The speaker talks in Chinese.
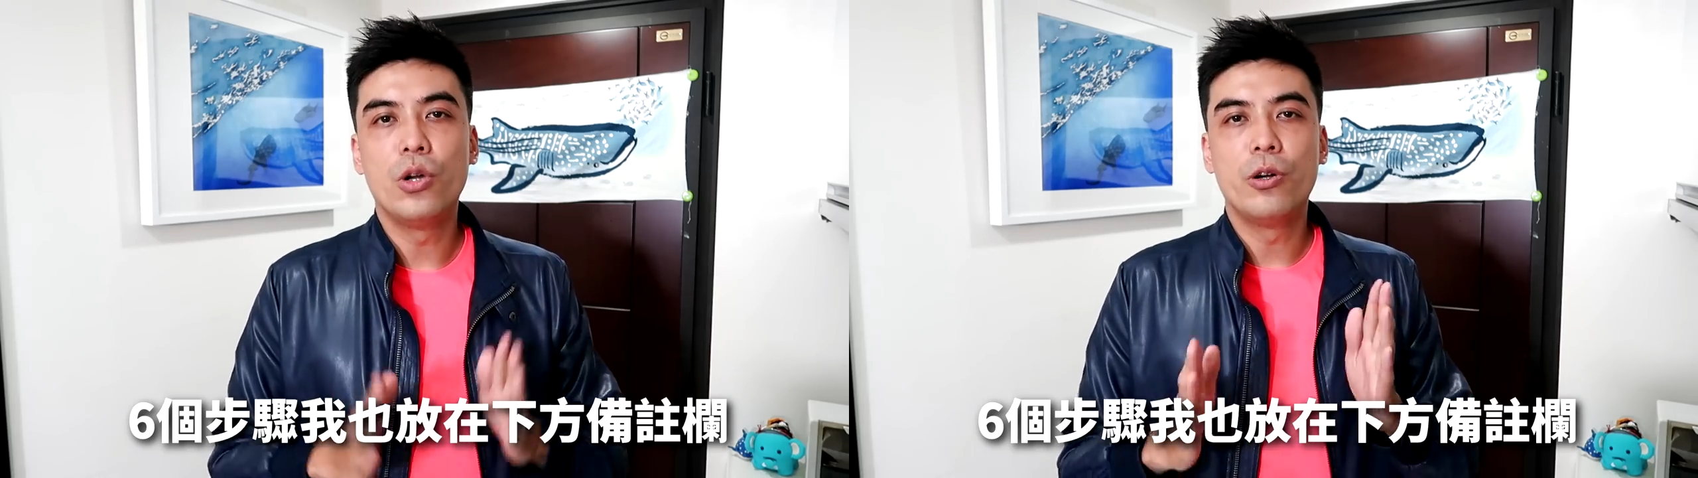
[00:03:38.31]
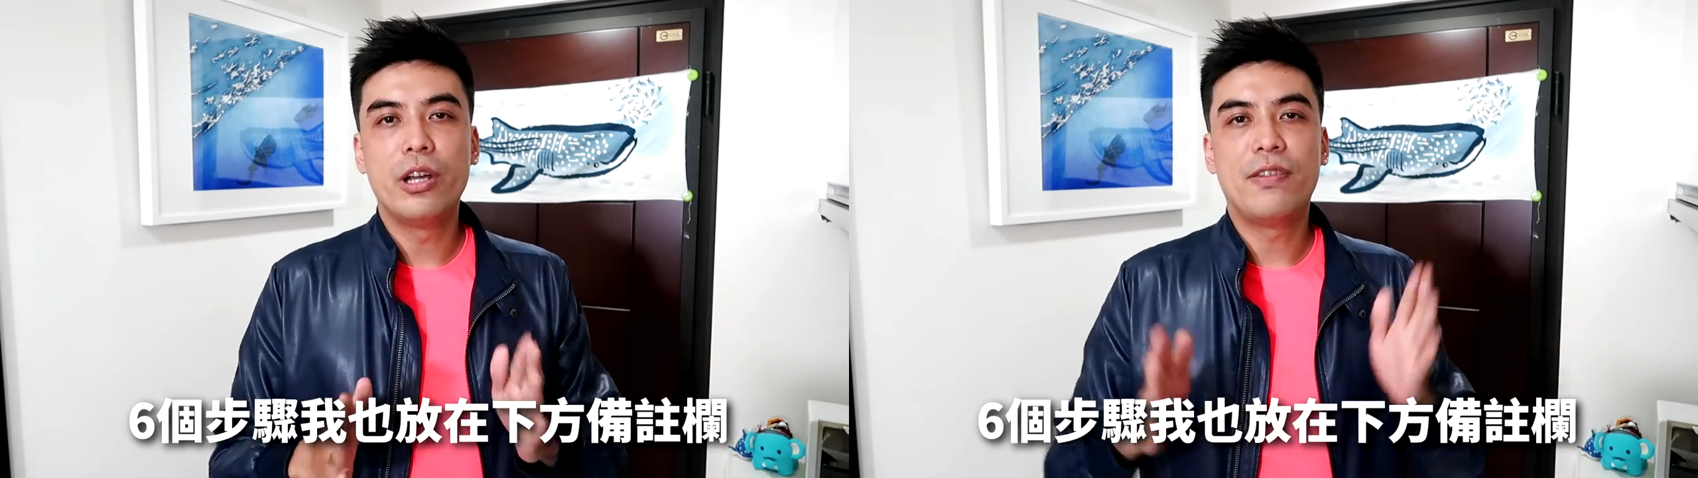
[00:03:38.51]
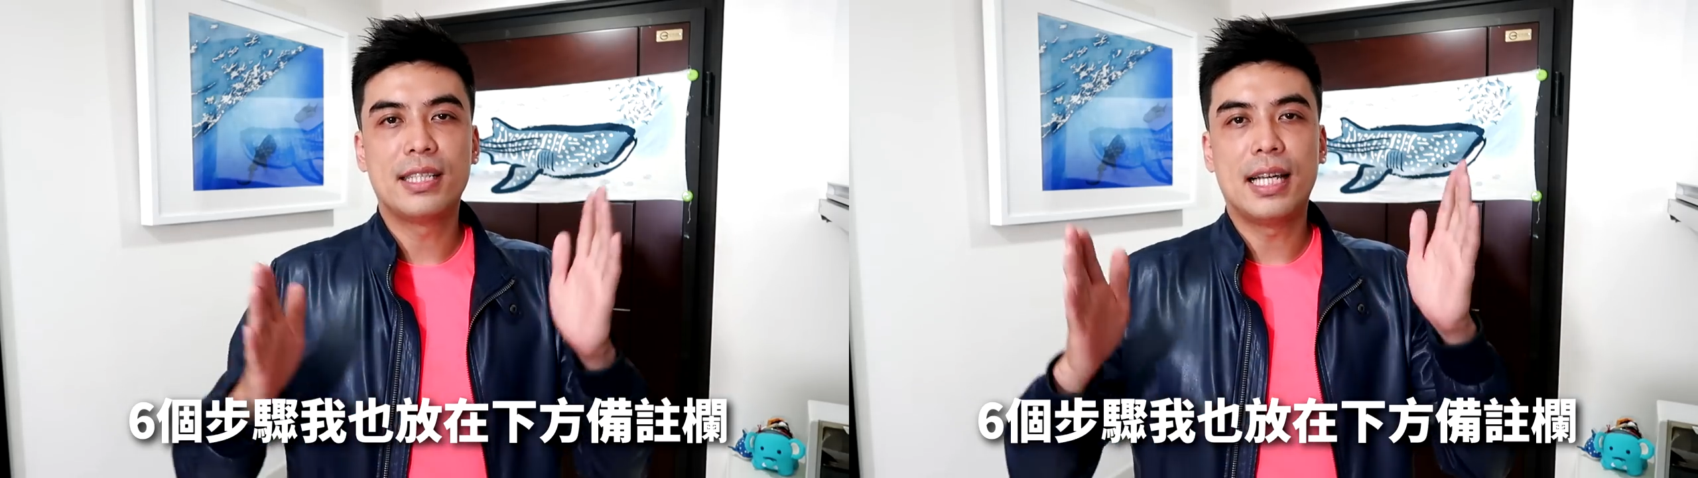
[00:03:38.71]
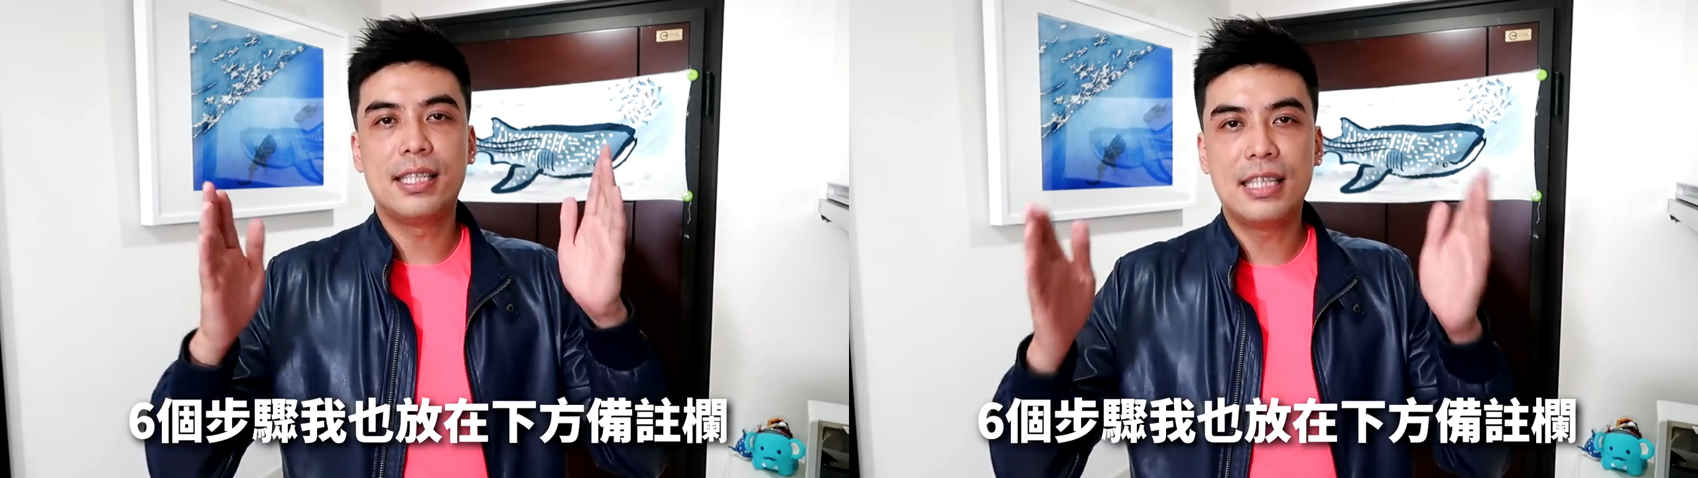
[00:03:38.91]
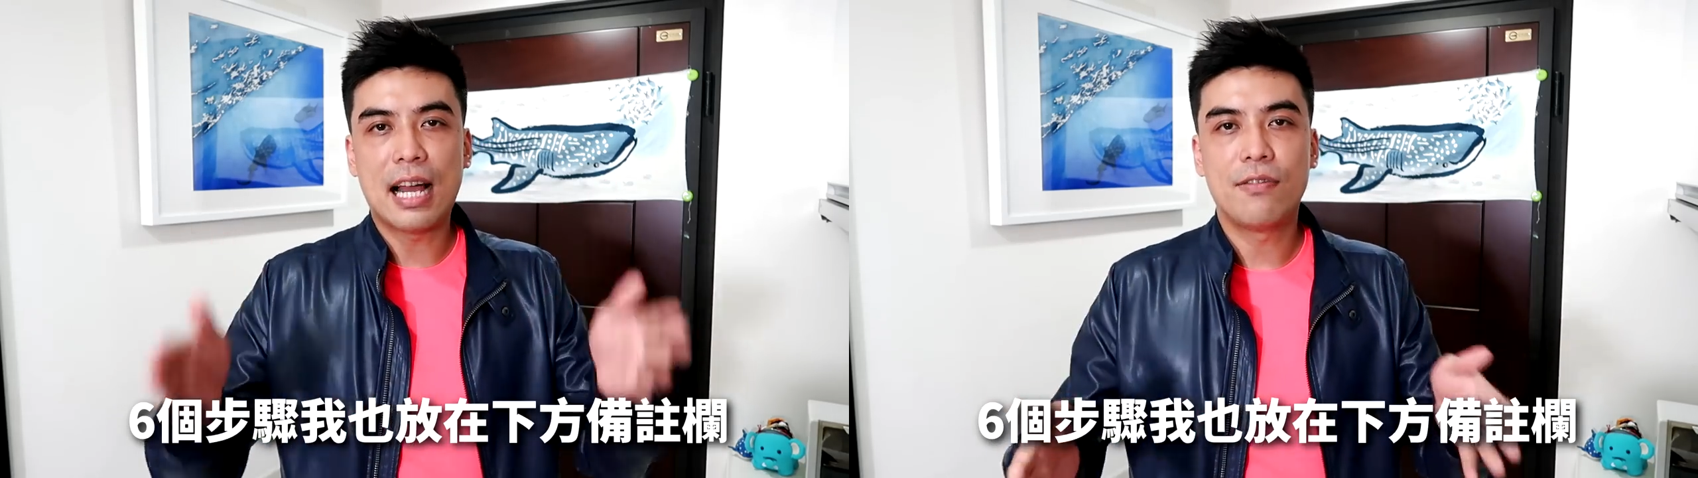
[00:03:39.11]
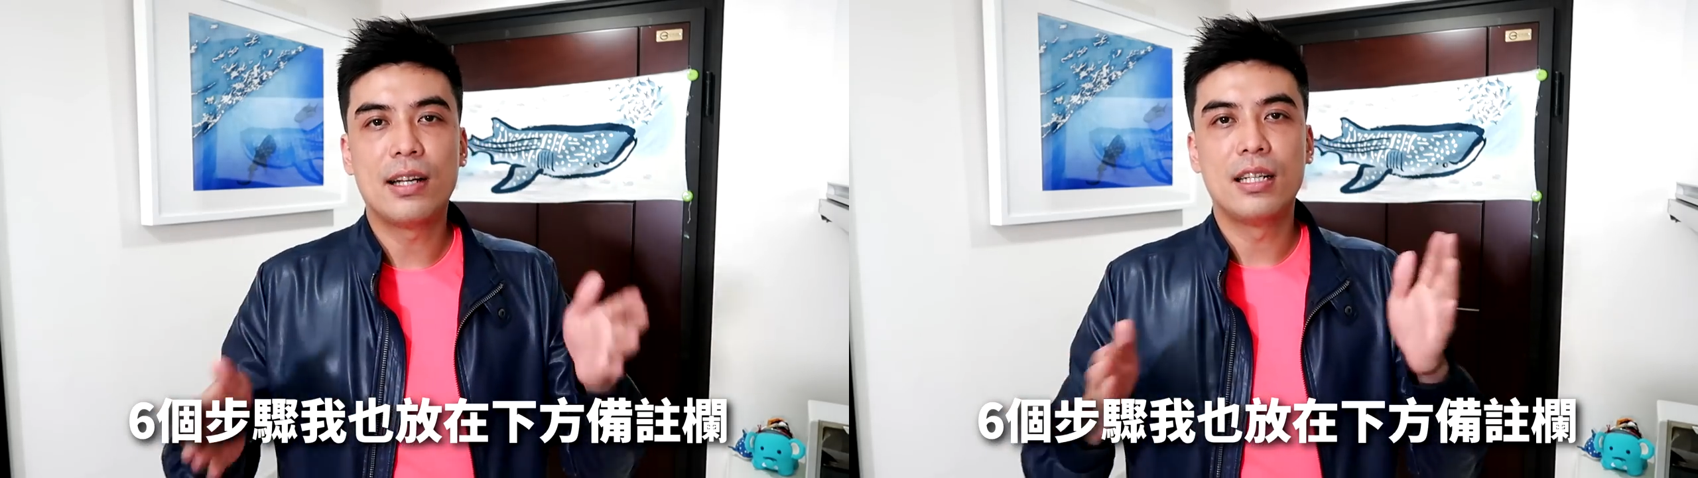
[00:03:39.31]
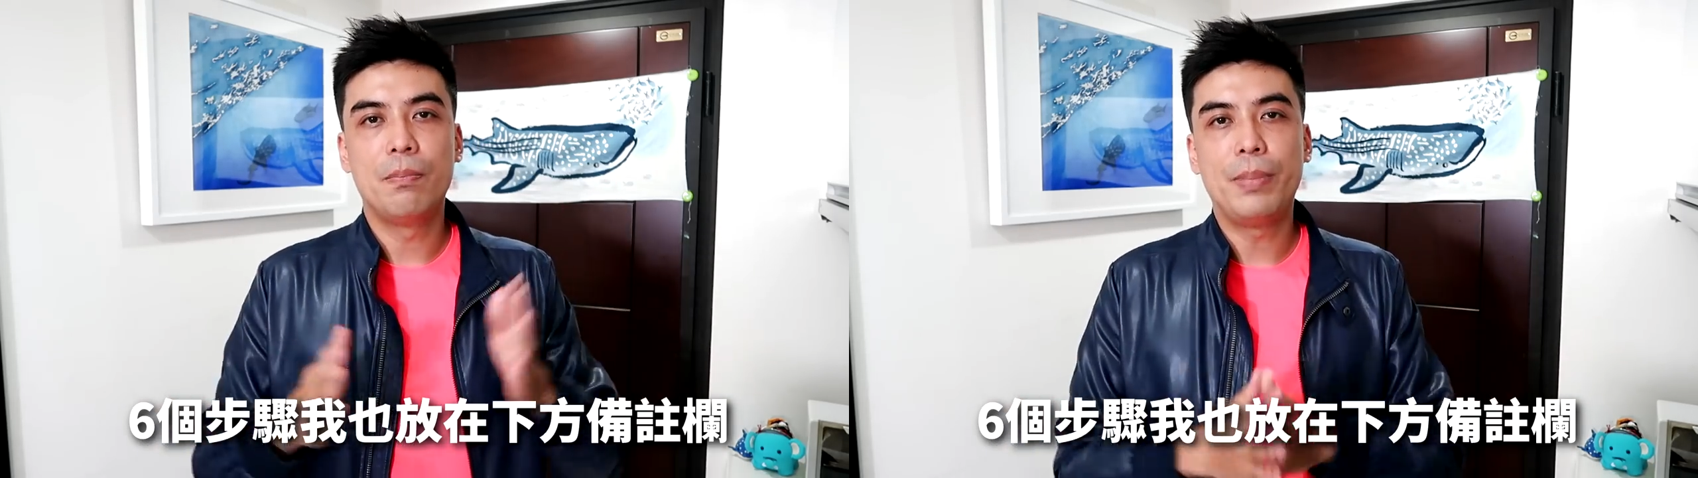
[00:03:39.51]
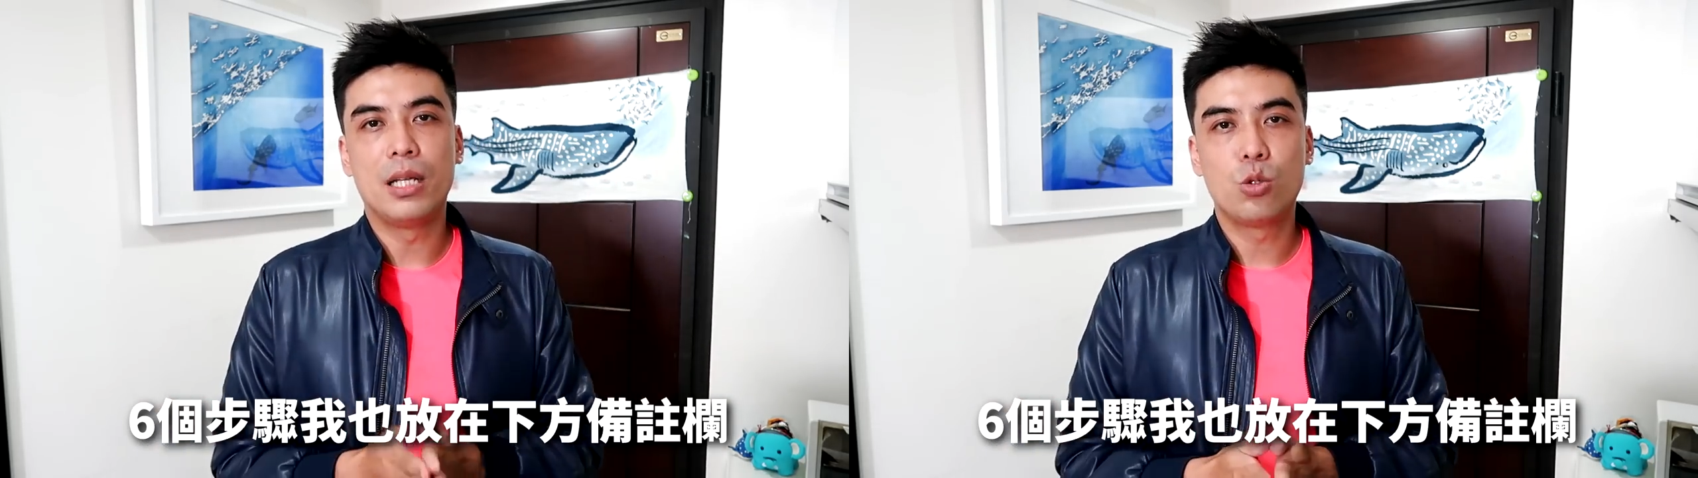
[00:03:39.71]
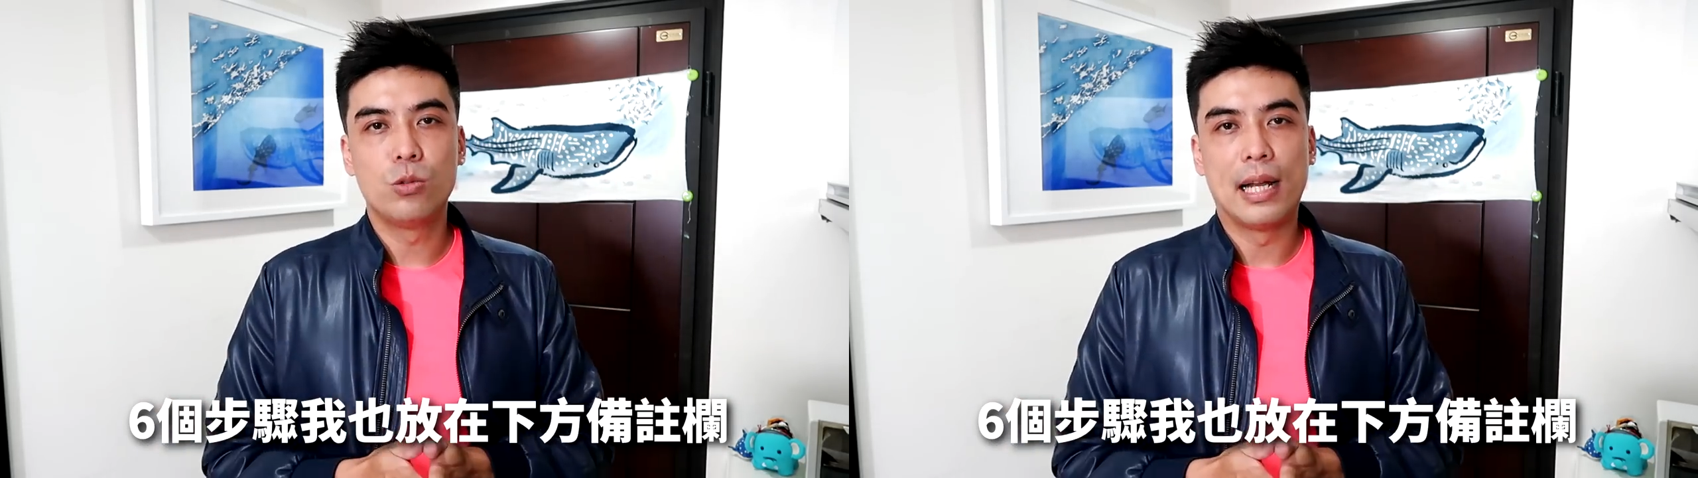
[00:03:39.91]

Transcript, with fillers: 我也会放在下方的备注